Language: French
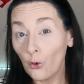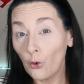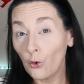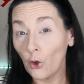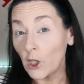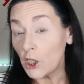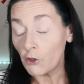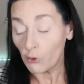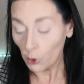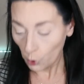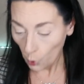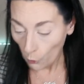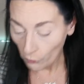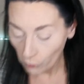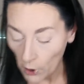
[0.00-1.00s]
Dans les cheveux.
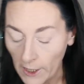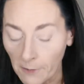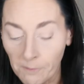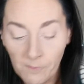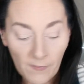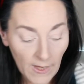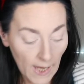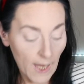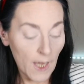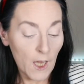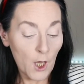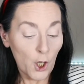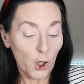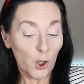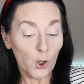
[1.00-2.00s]
Voilà.
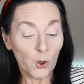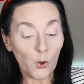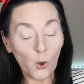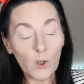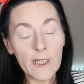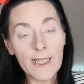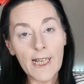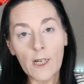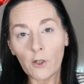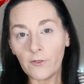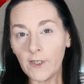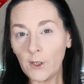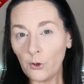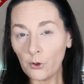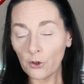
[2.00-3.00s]
Donc, Sailor
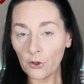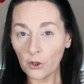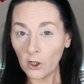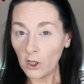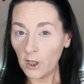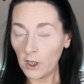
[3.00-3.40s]
Vénus